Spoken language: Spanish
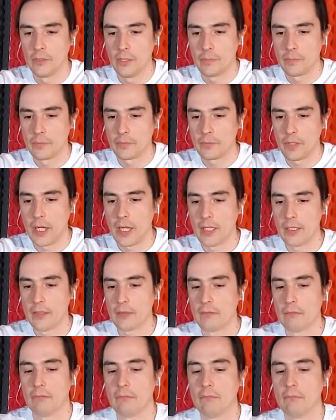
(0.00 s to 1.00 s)
top ride
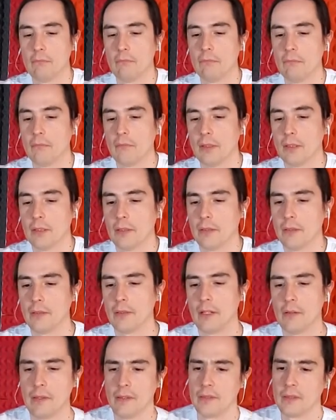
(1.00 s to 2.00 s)

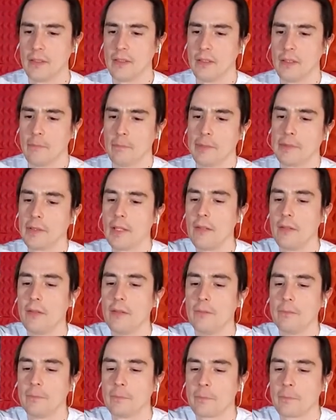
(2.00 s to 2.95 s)
está bastante pesado.